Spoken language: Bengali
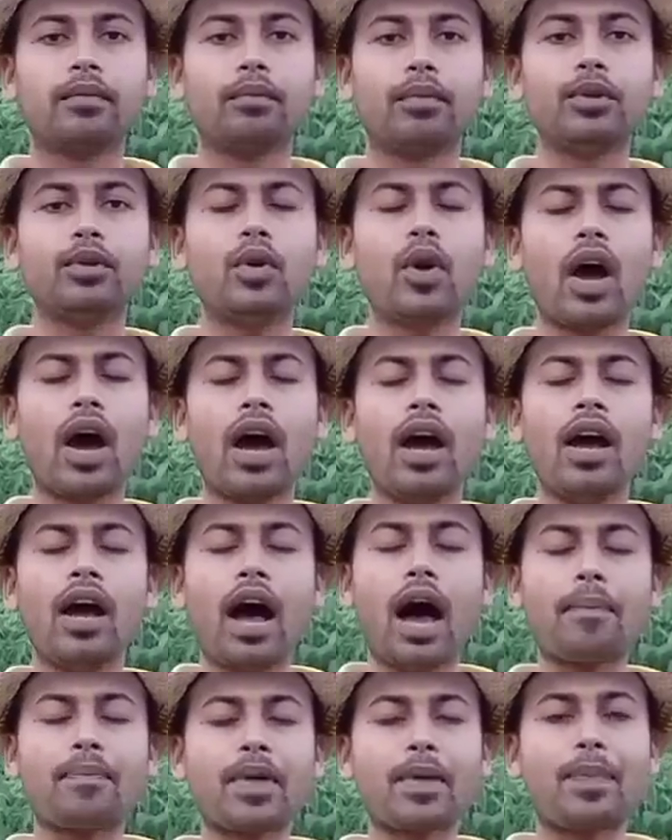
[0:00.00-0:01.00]
বন্ধুরা
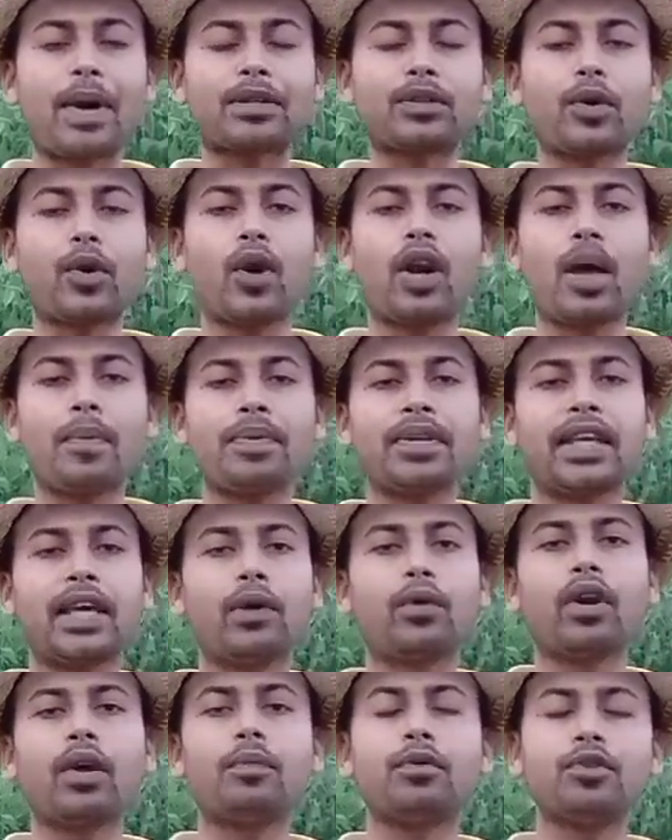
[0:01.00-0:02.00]
আপনার পাথর হলে আপনি কি
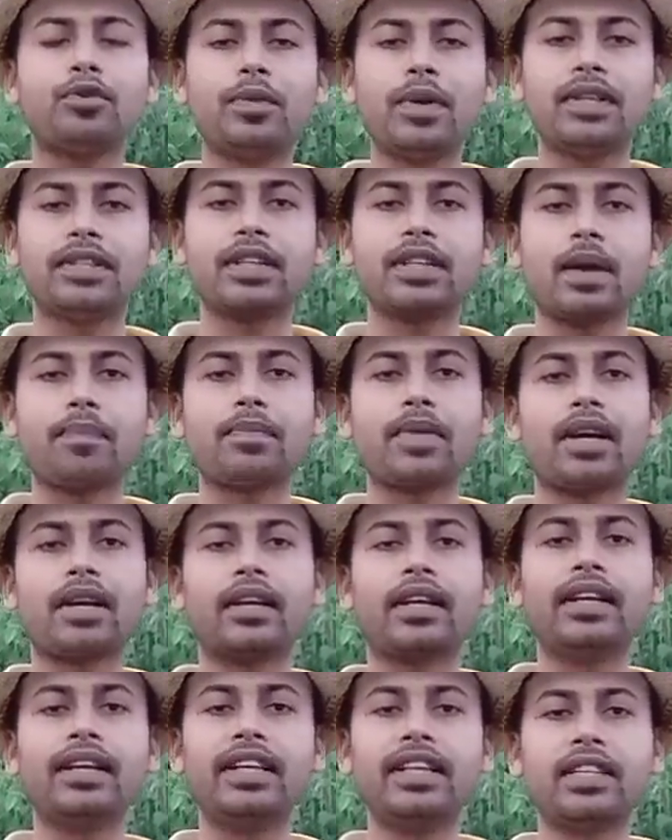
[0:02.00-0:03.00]
করে বুঝবেন যে আপনার
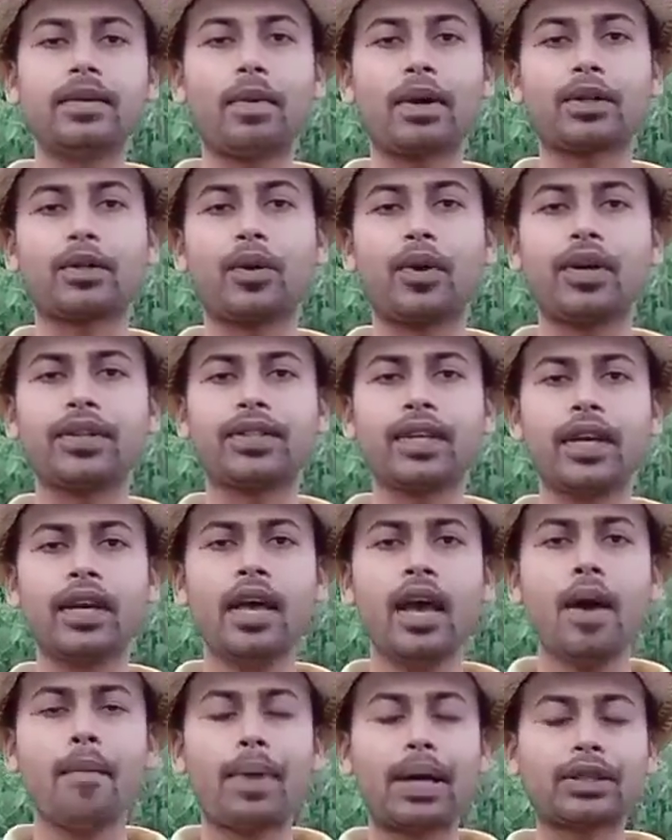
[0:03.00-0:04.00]
কিডনিতে পাথর হয়েছে
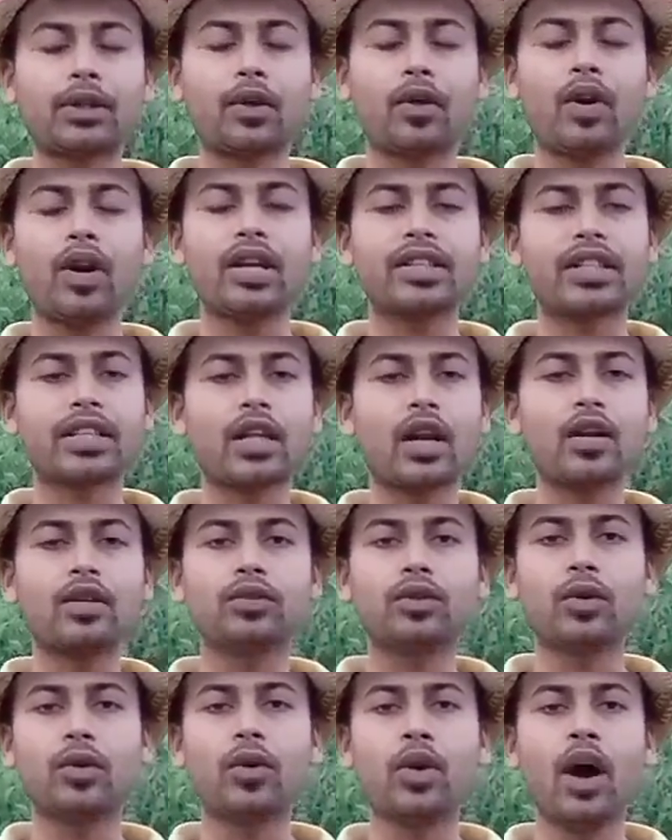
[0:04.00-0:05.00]
পাথর হলে সাধারণত